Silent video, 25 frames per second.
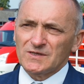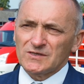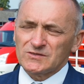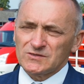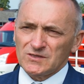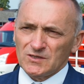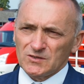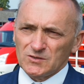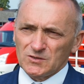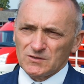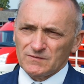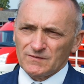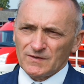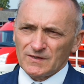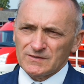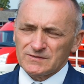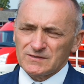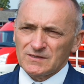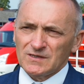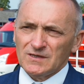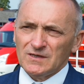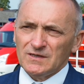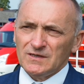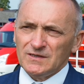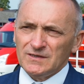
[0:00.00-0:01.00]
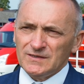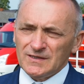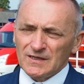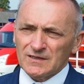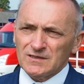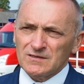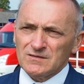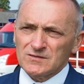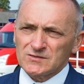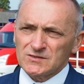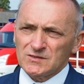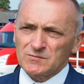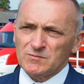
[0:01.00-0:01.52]
naśladować. I
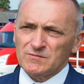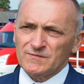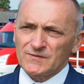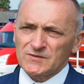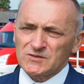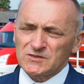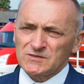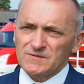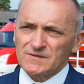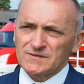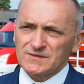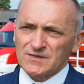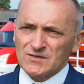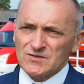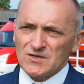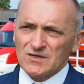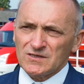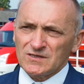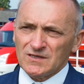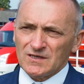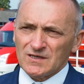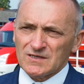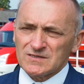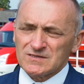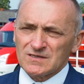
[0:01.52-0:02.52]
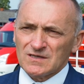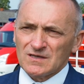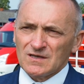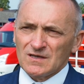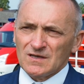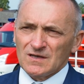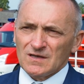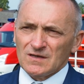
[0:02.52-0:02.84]
taką osobą właściwie strażak jest.